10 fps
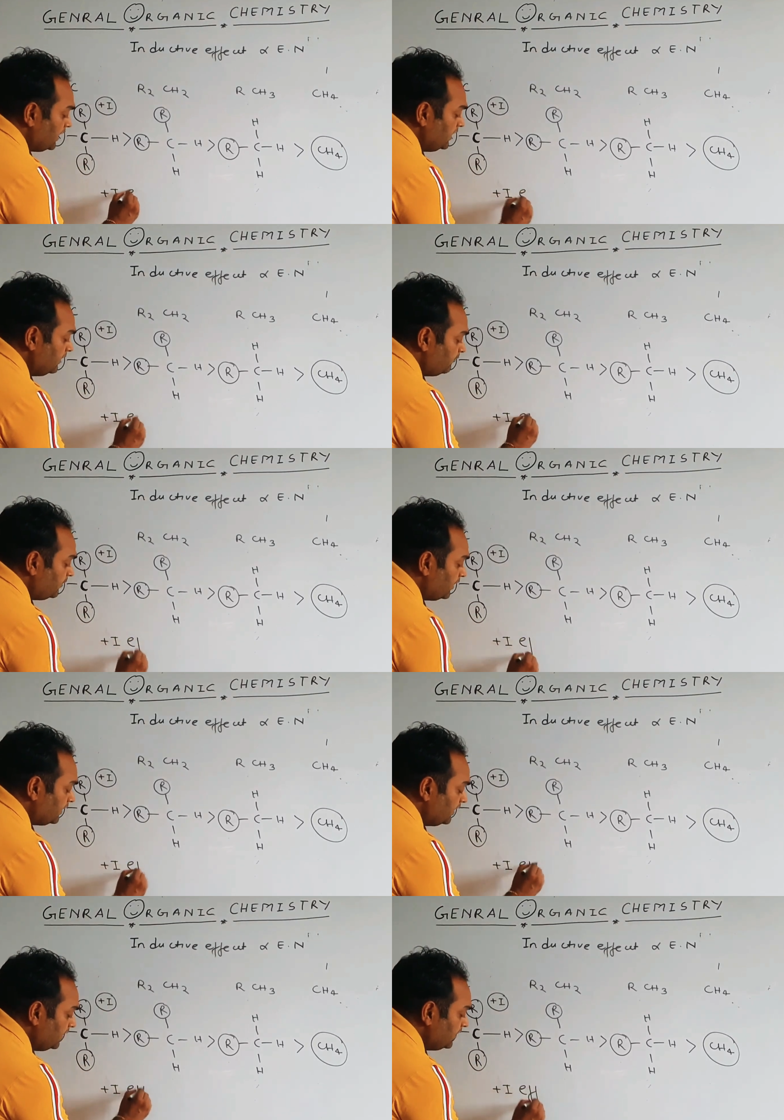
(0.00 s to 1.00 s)
आई
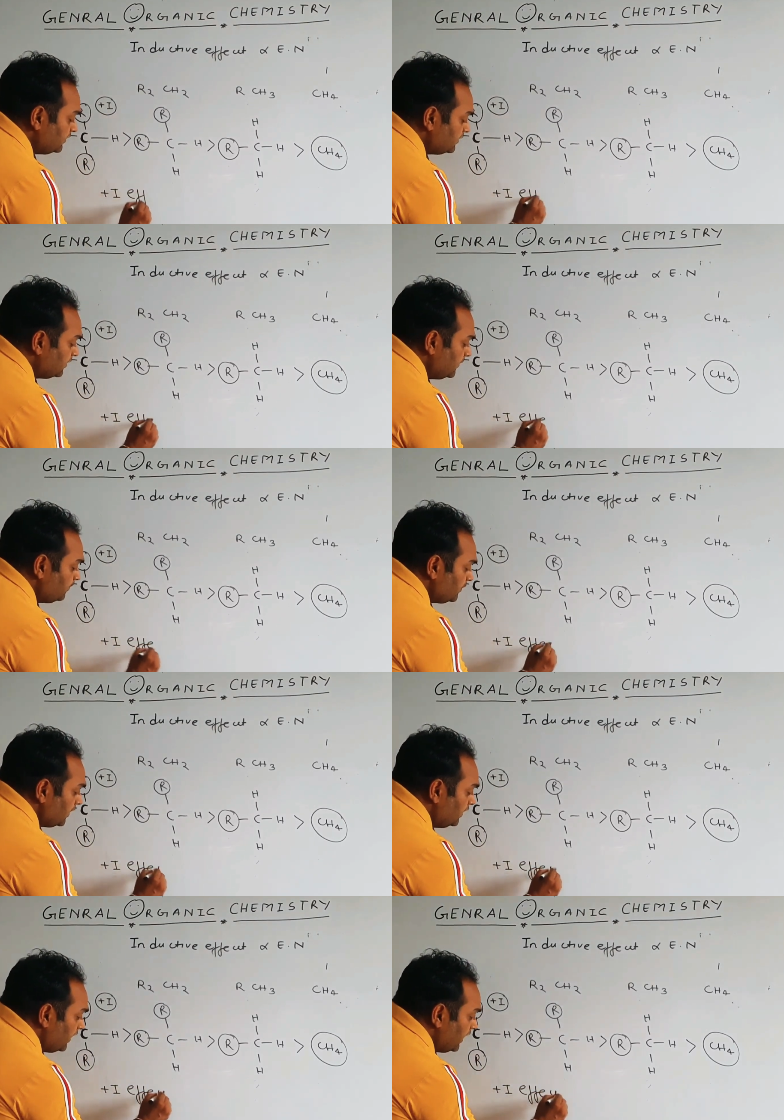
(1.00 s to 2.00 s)
इफेक्ट इज
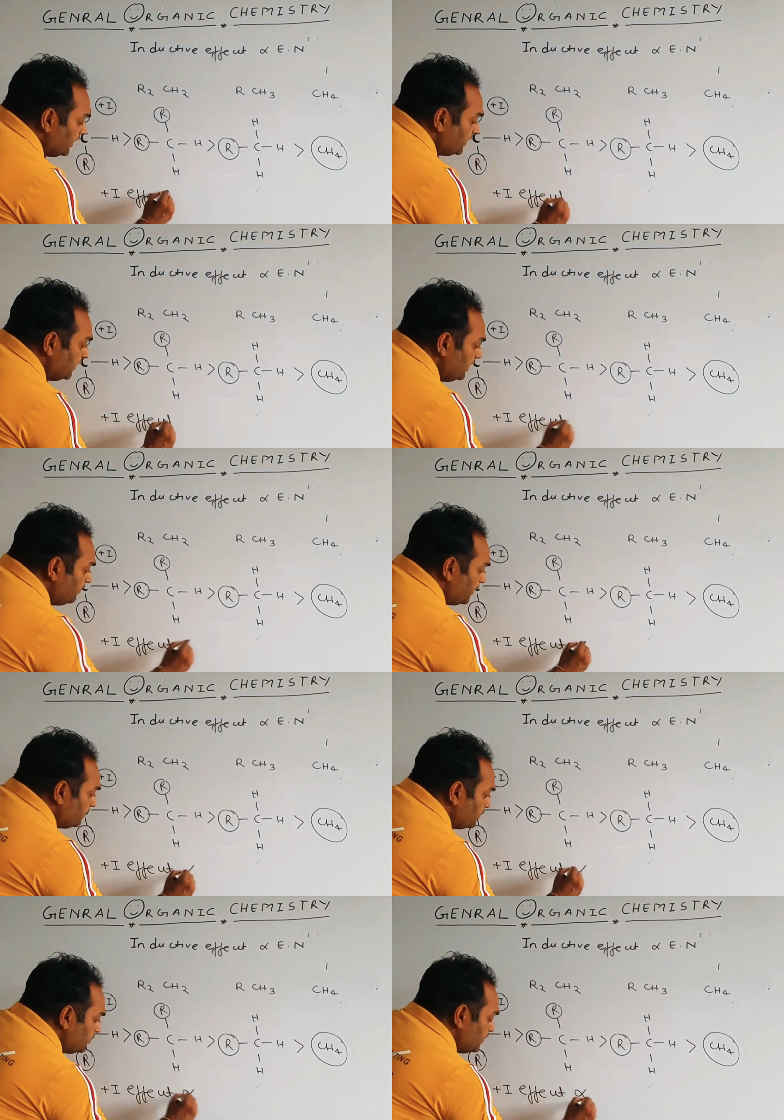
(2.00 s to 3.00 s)
डायरेक्टली
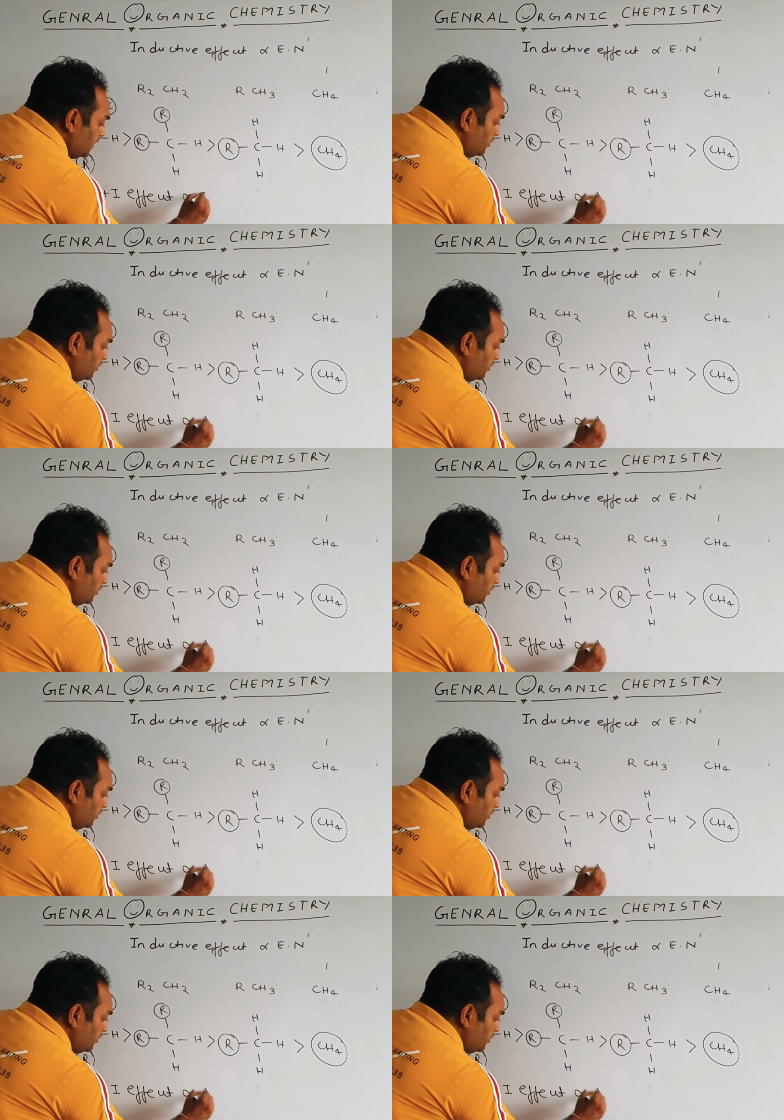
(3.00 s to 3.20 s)
प्रपोर्शनल